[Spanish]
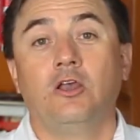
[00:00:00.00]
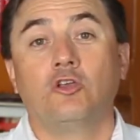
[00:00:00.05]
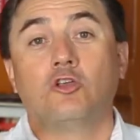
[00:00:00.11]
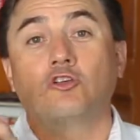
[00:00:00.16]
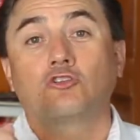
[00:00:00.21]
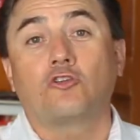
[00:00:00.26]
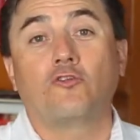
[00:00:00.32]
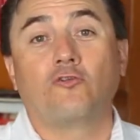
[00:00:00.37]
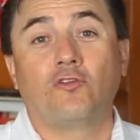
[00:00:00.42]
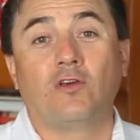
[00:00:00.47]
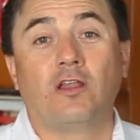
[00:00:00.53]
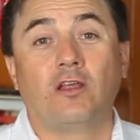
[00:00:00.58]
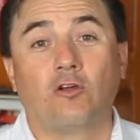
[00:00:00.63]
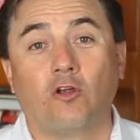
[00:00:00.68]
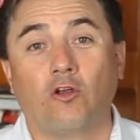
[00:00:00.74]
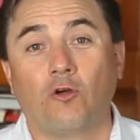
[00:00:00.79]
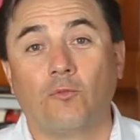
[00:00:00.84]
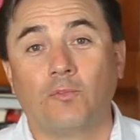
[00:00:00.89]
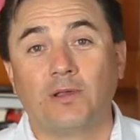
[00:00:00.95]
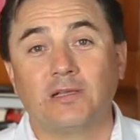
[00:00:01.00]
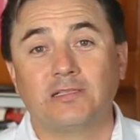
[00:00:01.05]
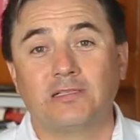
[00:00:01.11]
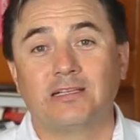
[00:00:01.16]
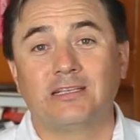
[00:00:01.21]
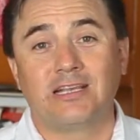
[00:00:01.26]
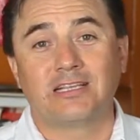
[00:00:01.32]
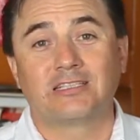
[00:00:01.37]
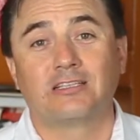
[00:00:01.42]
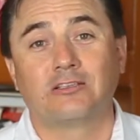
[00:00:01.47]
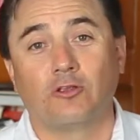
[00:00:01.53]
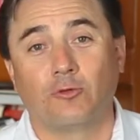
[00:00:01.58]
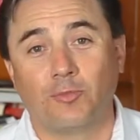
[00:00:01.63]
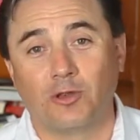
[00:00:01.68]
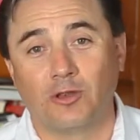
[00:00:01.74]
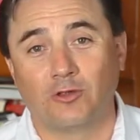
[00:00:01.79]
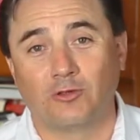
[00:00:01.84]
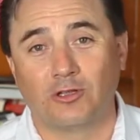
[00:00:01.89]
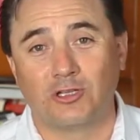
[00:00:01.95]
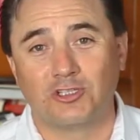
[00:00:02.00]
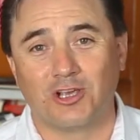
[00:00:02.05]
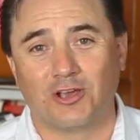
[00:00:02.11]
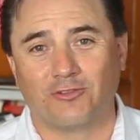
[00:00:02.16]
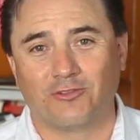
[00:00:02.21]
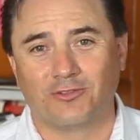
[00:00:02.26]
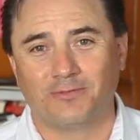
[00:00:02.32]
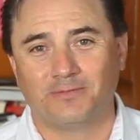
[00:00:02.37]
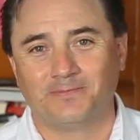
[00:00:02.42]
Yo soy Federico López y esta es la opinión del chef.